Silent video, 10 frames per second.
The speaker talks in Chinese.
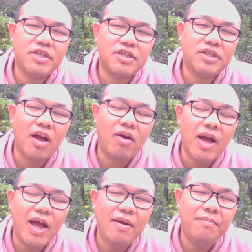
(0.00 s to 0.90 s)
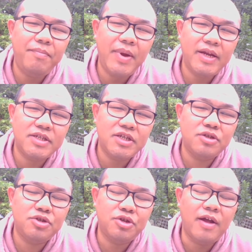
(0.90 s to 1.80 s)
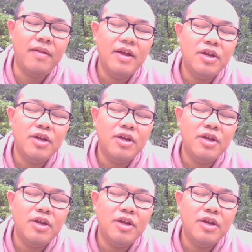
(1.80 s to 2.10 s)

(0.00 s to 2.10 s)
直到安倍政权